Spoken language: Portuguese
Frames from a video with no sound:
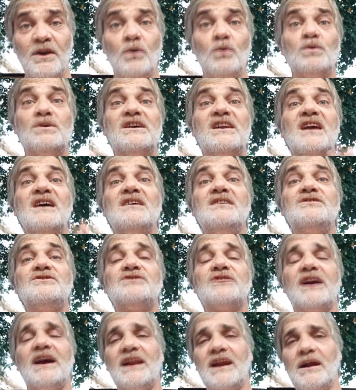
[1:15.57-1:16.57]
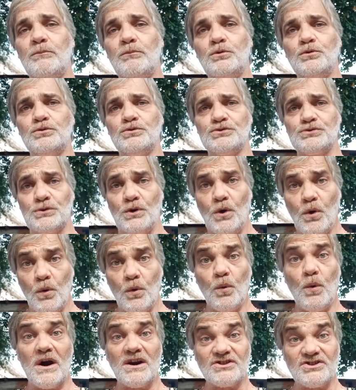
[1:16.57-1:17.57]
o grande caramujo,
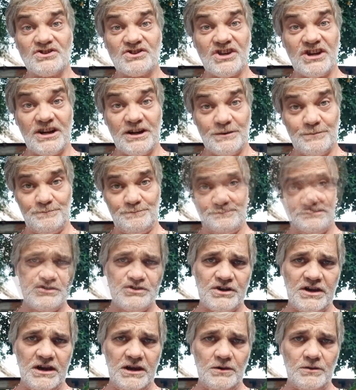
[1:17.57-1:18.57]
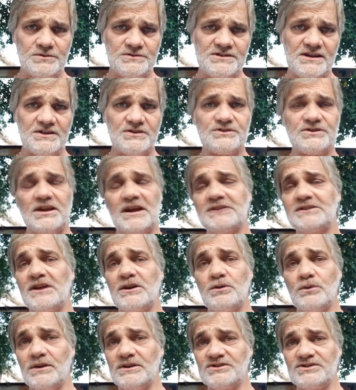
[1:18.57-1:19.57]
o AG, os esquilos, as
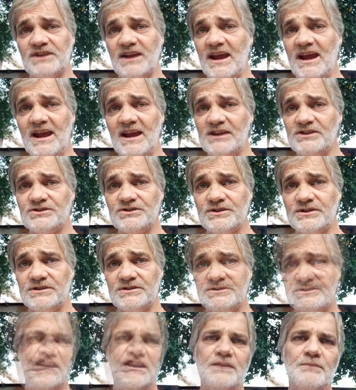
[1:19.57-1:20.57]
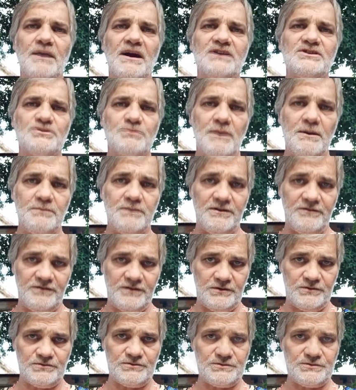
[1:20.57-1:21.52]
tartarugas terrestres, os animais mamíferos.